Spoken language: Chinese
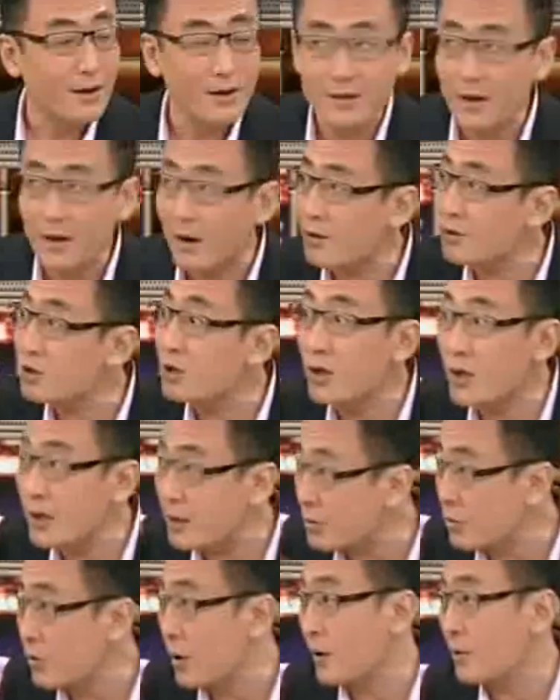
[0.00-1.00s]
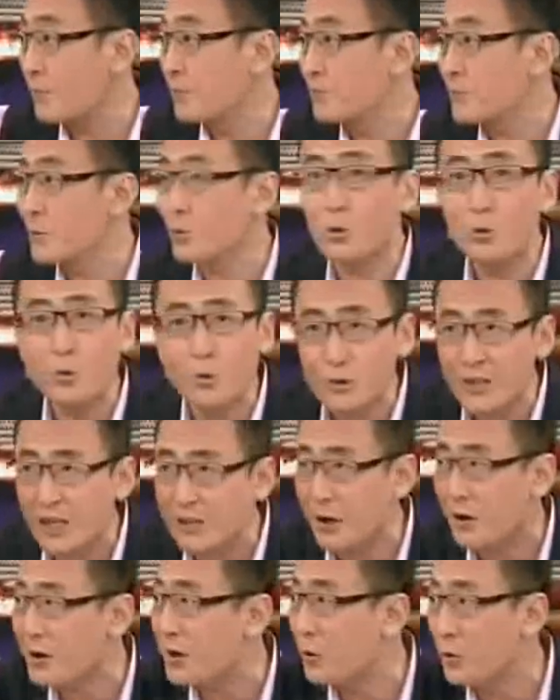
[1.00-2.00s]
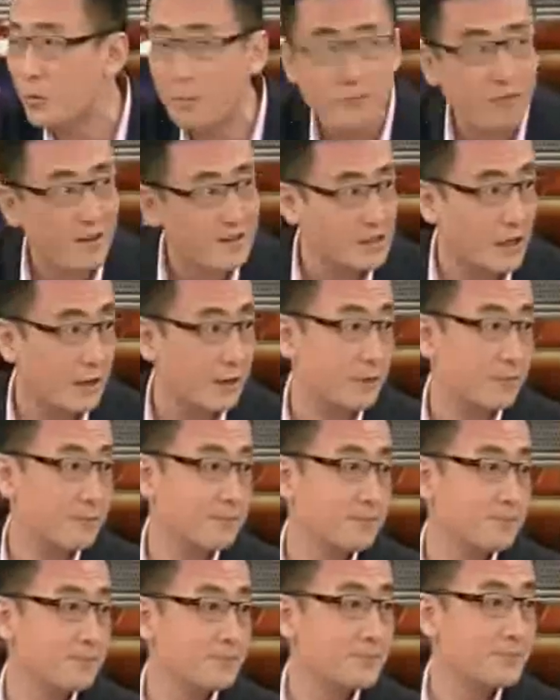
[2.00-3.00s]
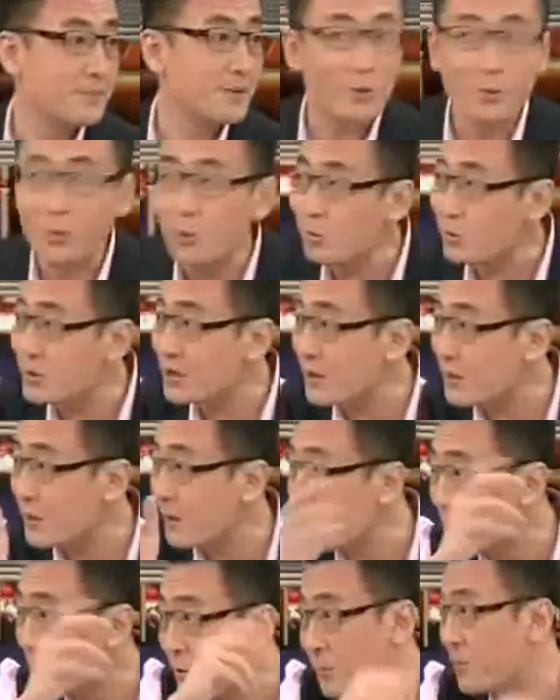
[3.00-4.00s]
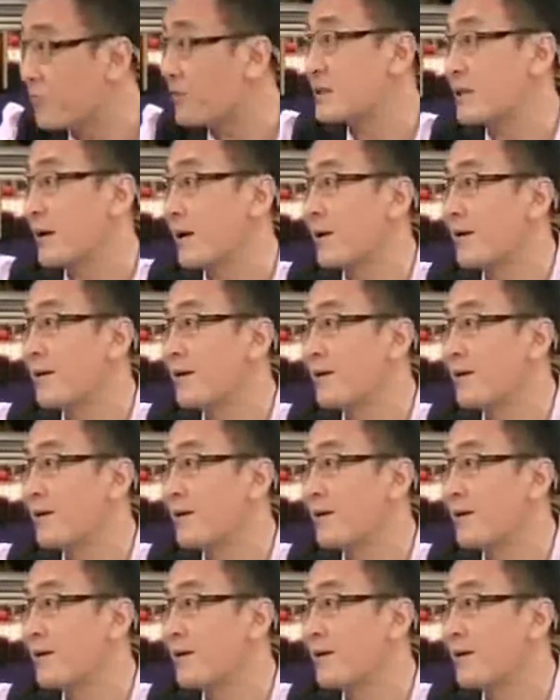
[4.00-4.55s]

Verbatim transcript: 哎呀，热泪盈眶，说共产党给我们发钱了，嗯，共产党给我们发钱了。